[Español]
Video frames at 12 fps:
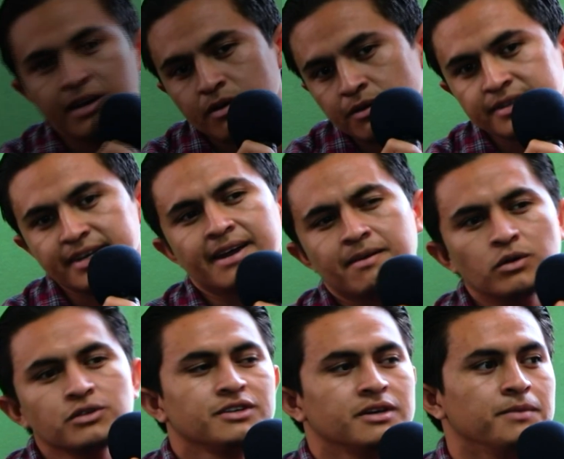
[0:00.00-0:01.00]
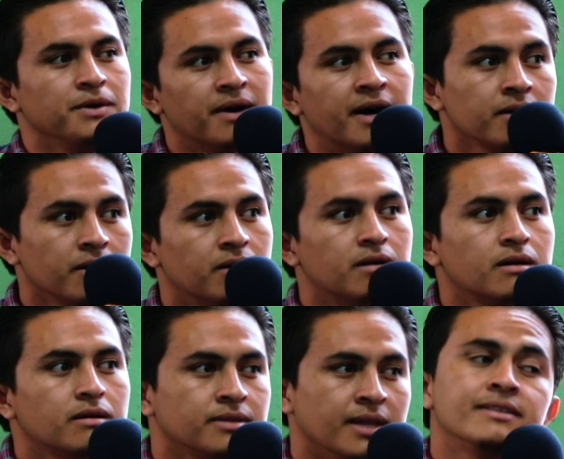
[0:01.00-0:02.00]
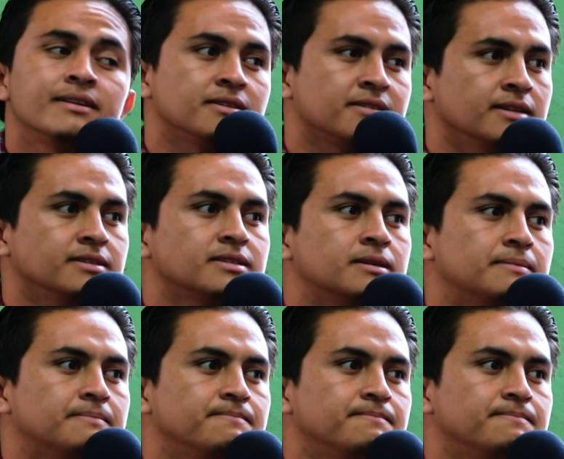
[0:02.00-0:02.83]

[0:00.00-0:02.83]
le contara mucho en mi barrio, da tristeza,